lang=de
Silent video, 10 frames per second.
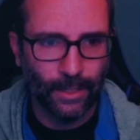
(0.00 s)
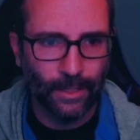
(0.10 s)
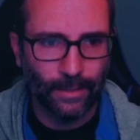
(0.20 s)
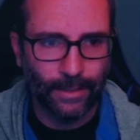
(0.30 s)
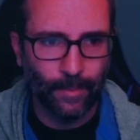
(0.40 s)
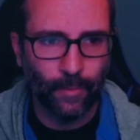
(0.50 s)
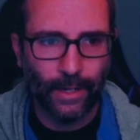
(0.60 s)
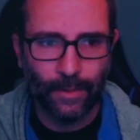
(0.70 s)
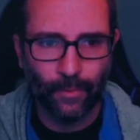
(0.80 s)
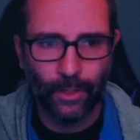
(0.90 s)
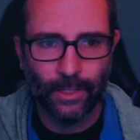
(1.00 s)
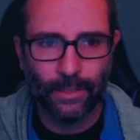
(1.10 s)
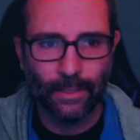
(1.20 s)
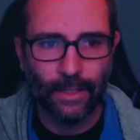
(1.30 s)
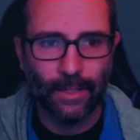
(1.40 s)
In dem Fall würde
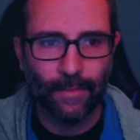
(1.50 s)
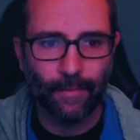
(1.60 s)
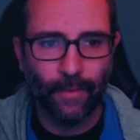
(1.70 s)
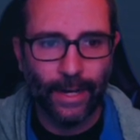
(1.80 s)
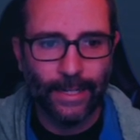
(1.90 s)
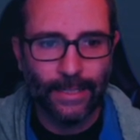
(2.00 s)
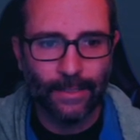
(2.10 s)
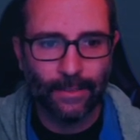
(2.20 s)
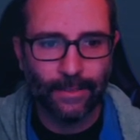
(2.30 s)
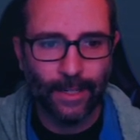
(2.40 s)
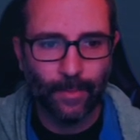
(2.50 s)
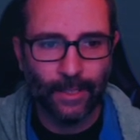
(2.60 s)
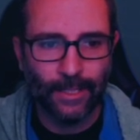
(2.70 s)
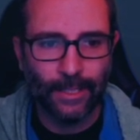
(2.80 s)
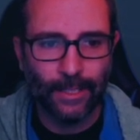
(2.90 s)
ich, weil Damian
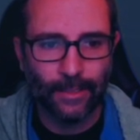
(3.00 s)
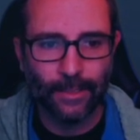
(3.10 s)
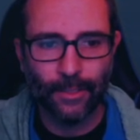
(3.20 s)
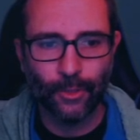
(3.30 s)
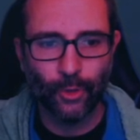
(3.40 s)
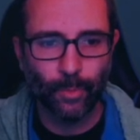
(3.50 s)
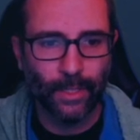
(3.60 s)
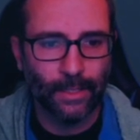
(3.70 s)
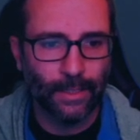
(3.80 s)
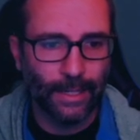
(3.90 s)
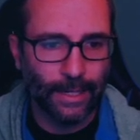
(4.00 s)
Lillard äh, spielt,